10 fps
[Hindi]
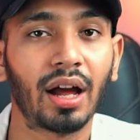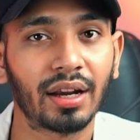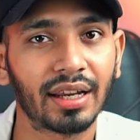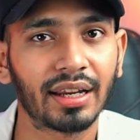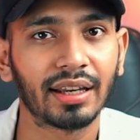
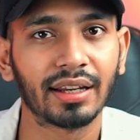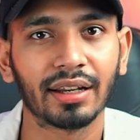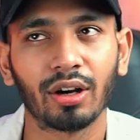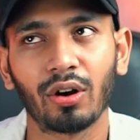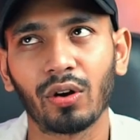बढ़ाने के
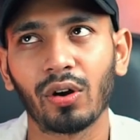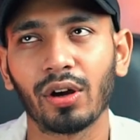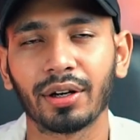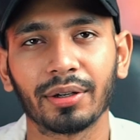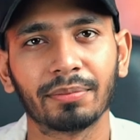लिए
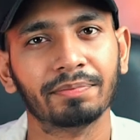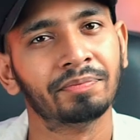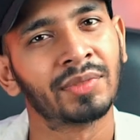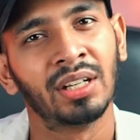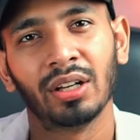और
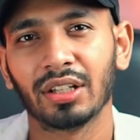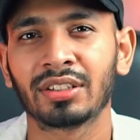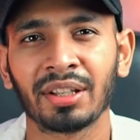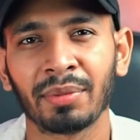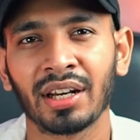
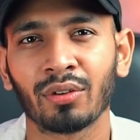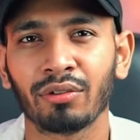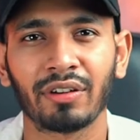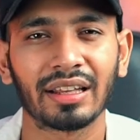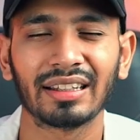इससे मेरा
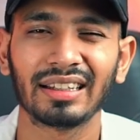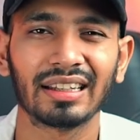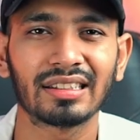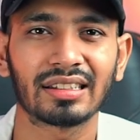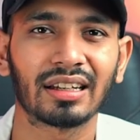कोई फ़ायदा नहीं
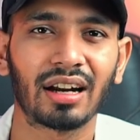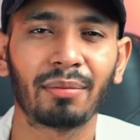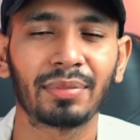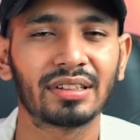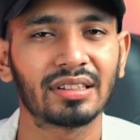है
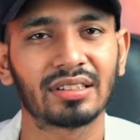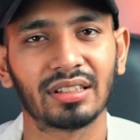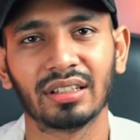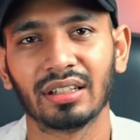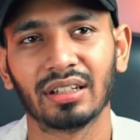इंस्टाग्राम पे
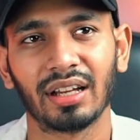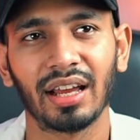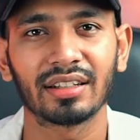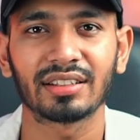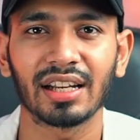जस्ट
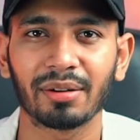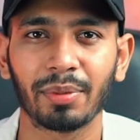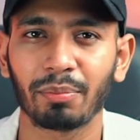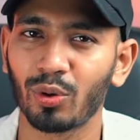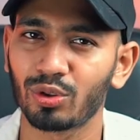हैश टैग
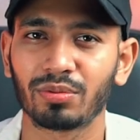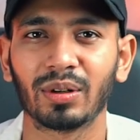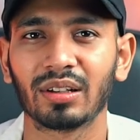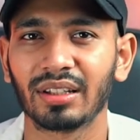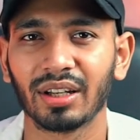पे पोस्ट
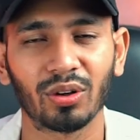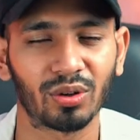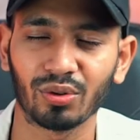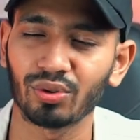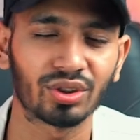बढ़ती हैं
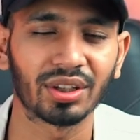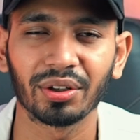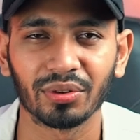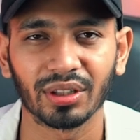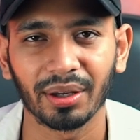और कुछ
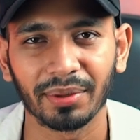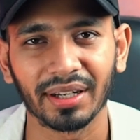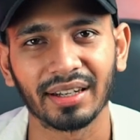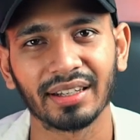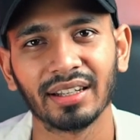नहीं होता है
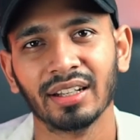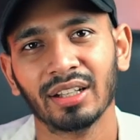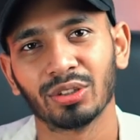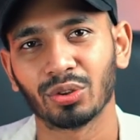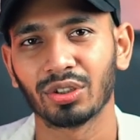मेरे लिए
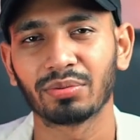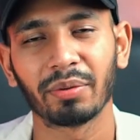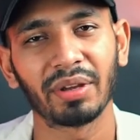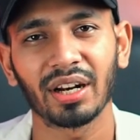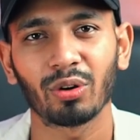सो so,
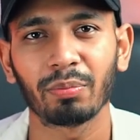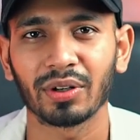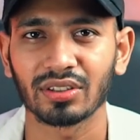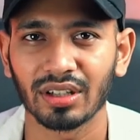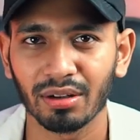इसमें मेरा कोई
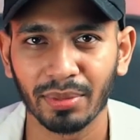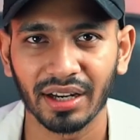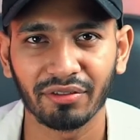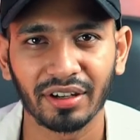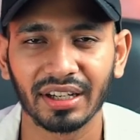पर्सनल
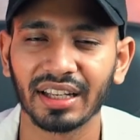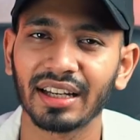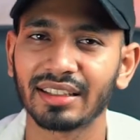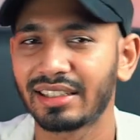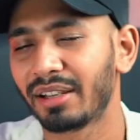बेनिफिट नहीं
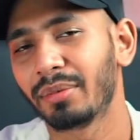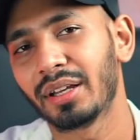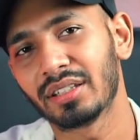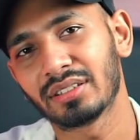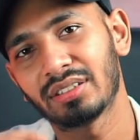है इसलिए
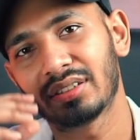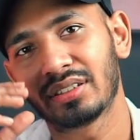मैं